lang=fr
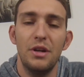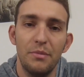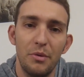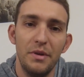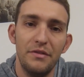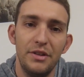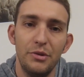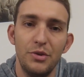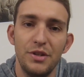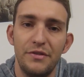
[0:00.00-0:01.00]
la première
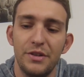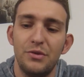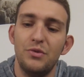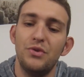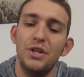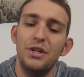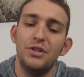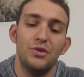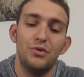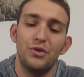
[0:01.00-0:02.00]
vidéo que j'ai fait à ce sujet, et
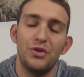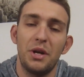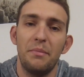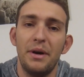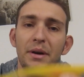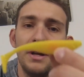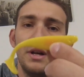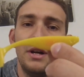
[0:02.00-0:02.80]
je ne changerai pas,